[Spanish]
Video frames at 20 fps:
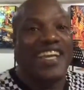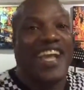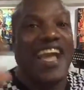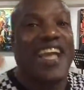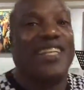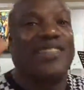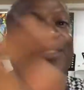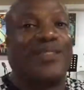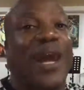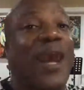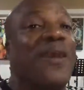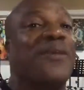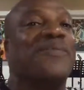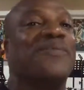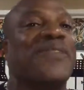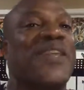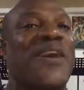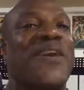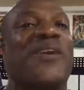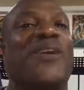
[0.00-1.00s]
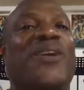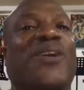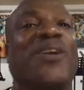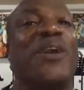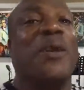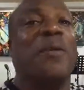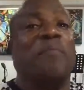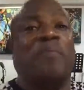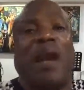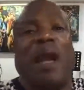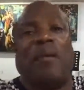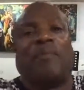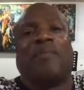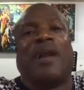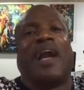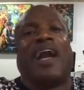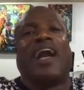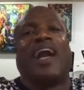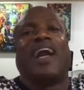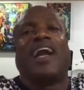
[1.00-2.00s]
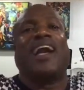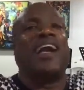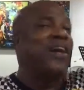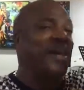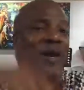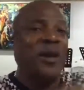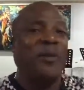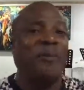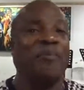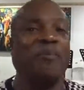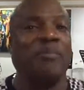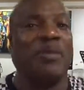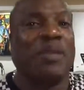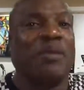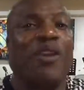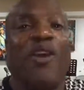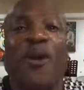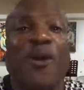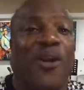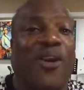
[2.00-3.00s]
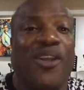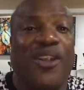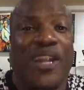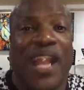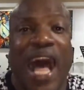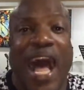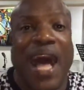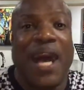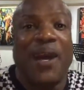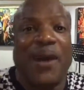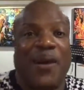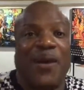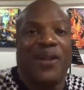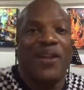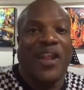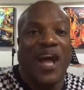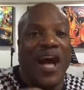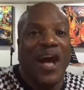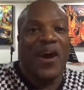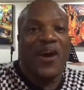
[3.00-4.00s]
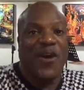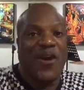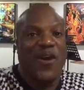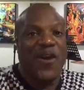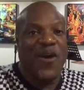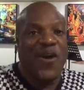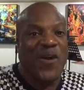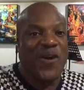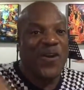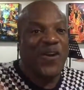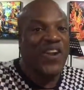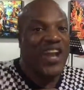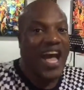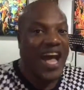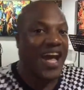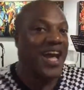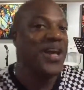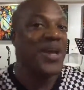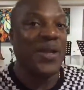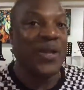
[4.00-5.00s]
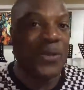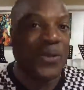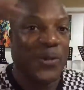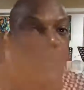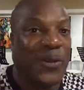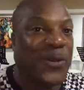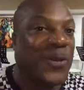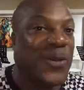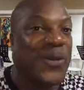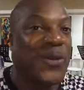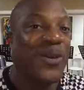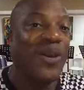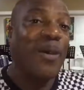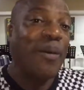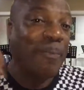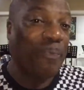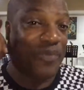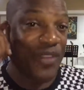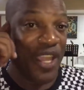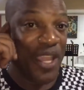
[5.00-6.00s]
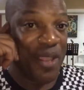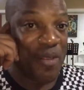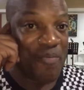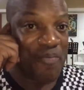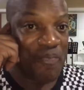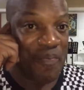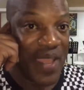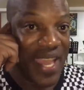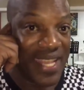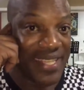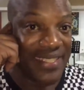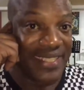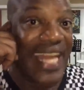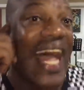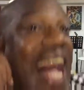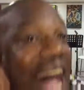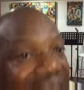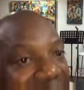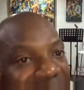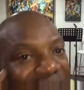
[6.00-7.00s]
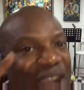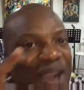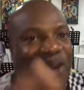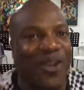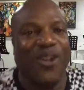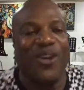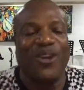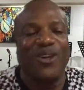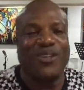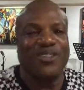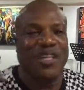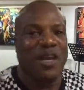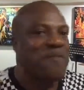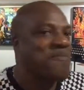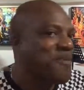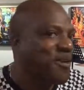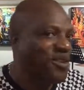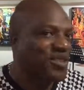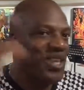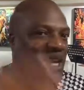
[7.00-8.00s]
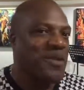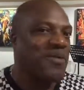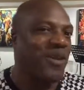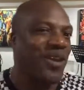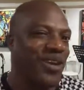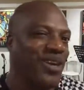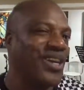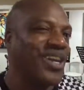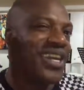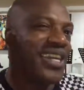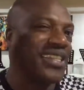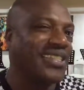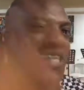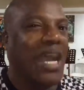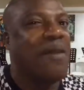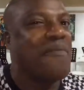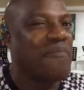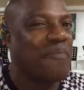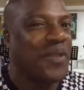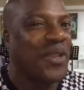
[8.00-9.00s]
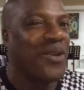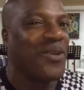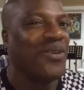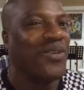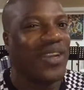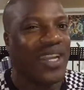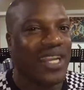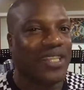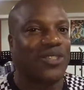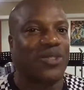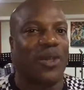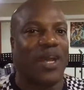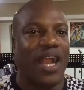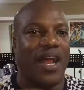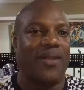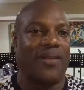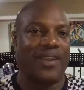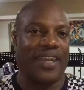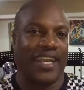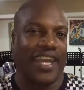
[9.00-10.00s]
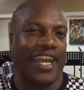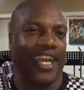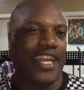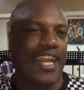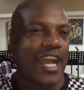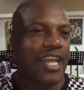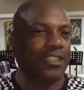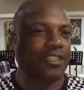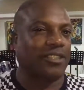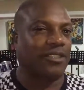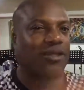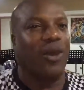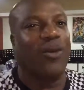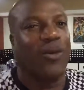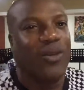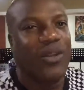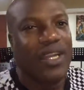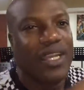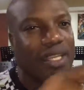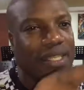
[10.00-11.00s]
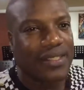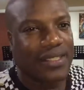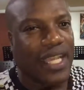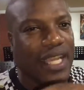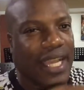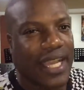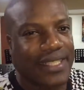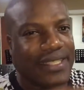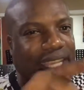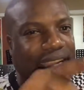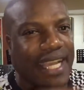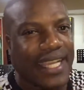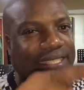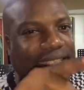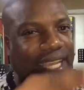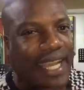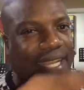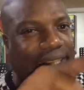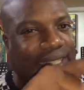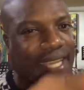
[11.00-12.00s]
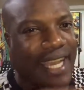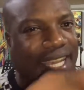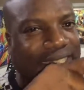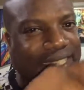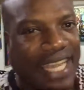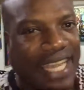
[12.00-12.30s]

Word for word: que son no. Mamá, mi hola, hola, hola, hola. Uh, tempestad. Club Deportivo Champion. Eso era lo que querías tú. Sigue, sigue, sigue, sigue,